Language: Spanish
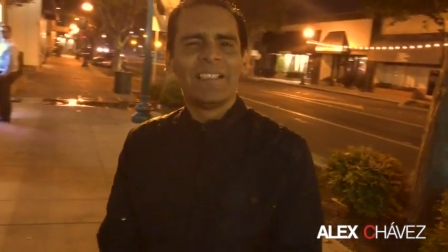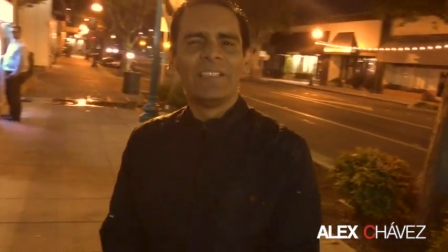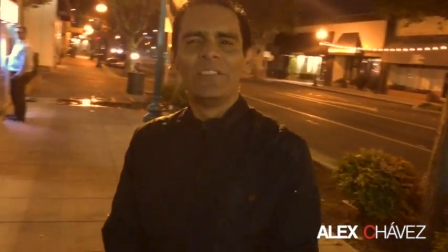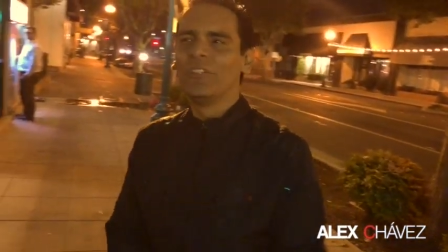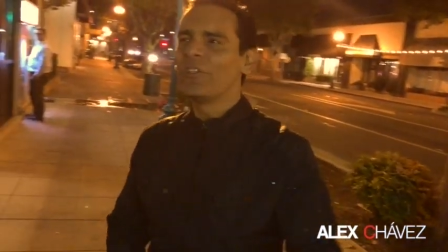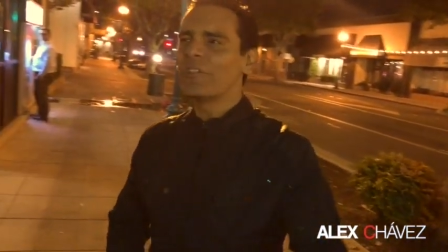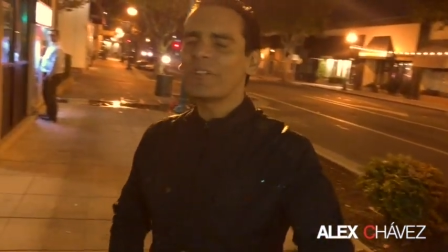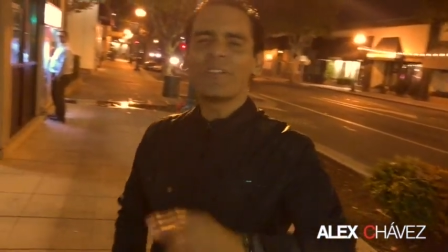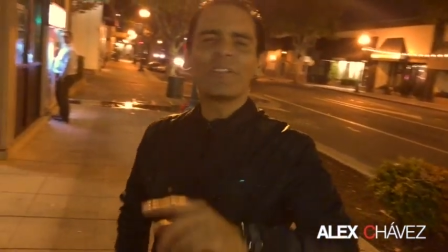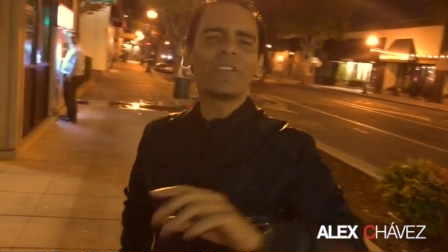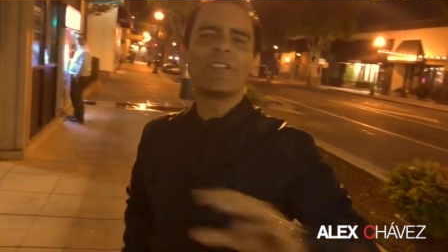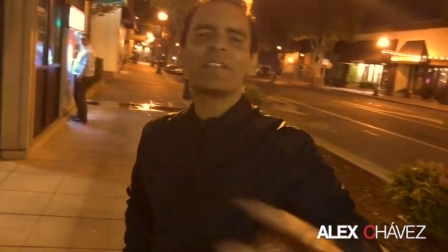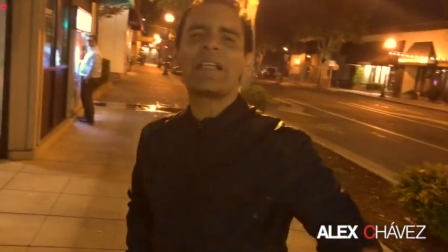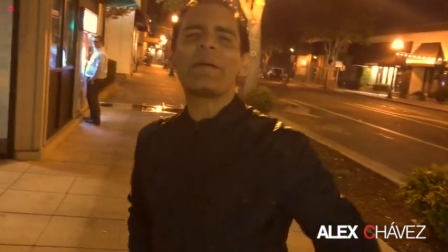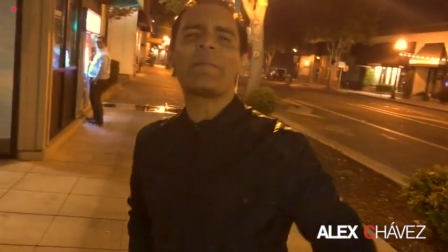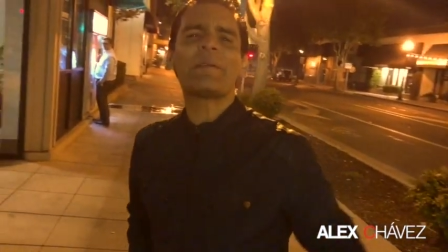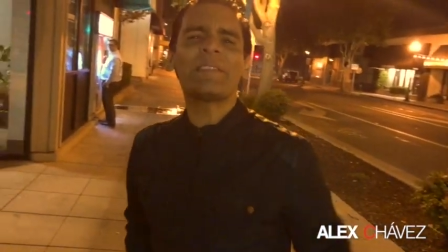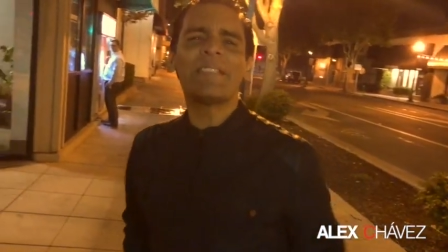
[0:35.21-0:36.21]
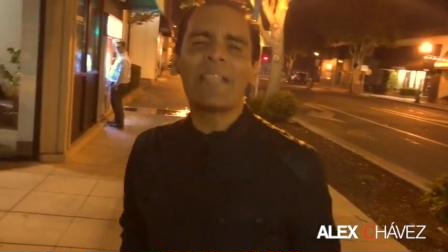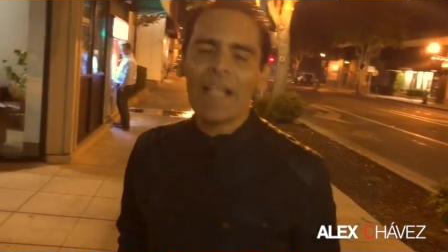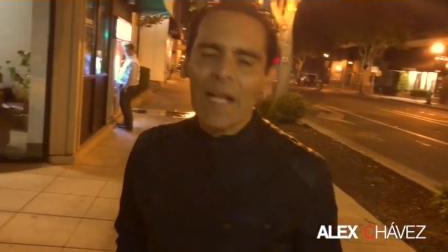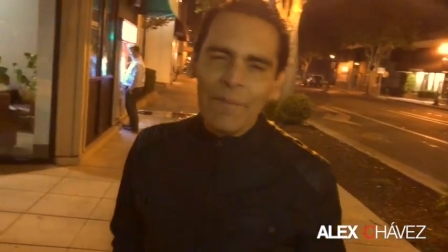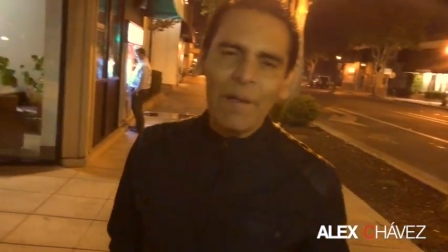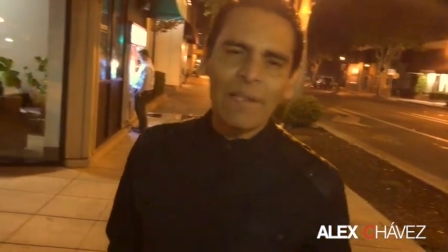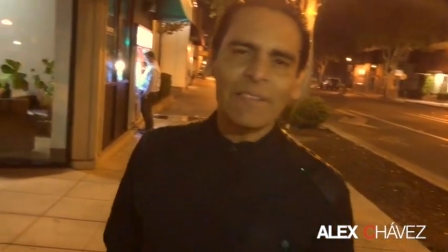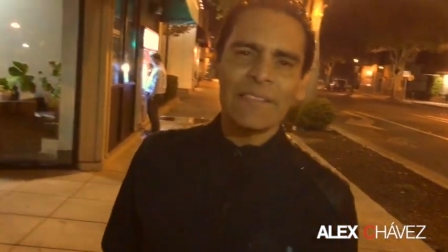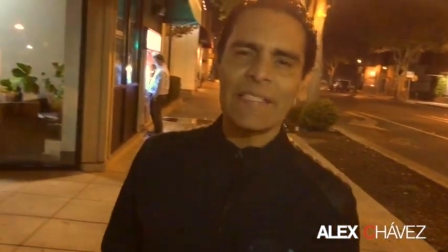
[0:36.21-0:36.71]
No, no, no, damas y
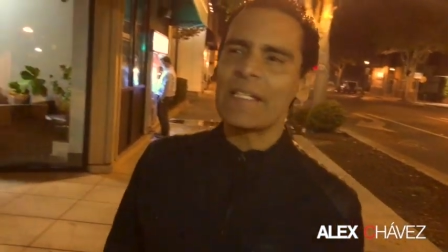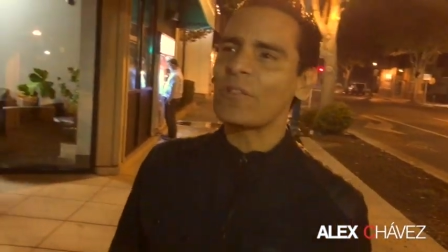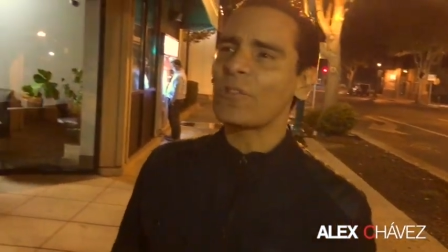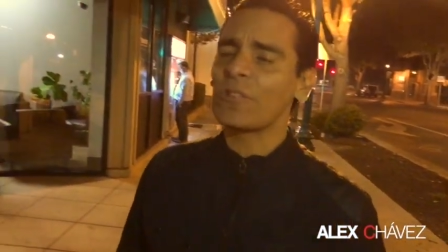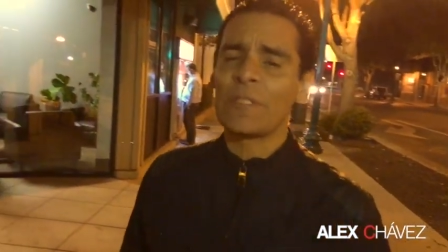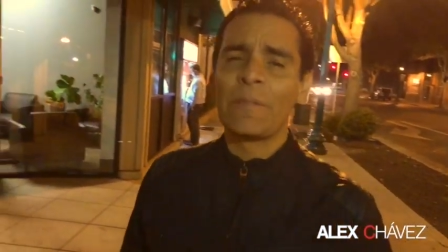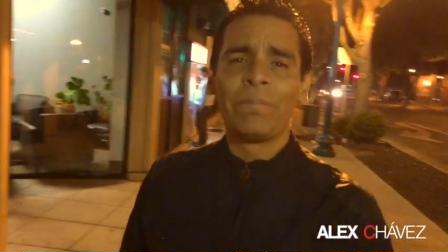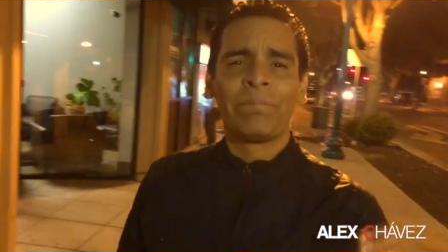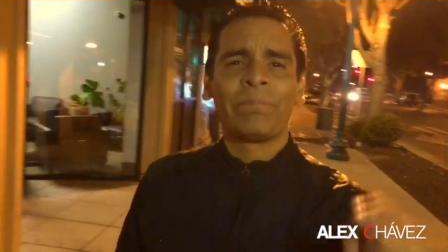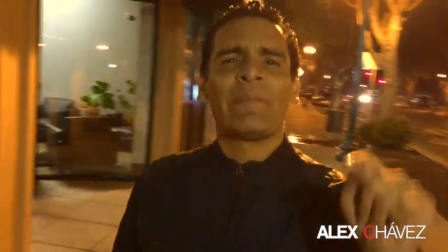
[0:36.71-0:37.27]
caballeros.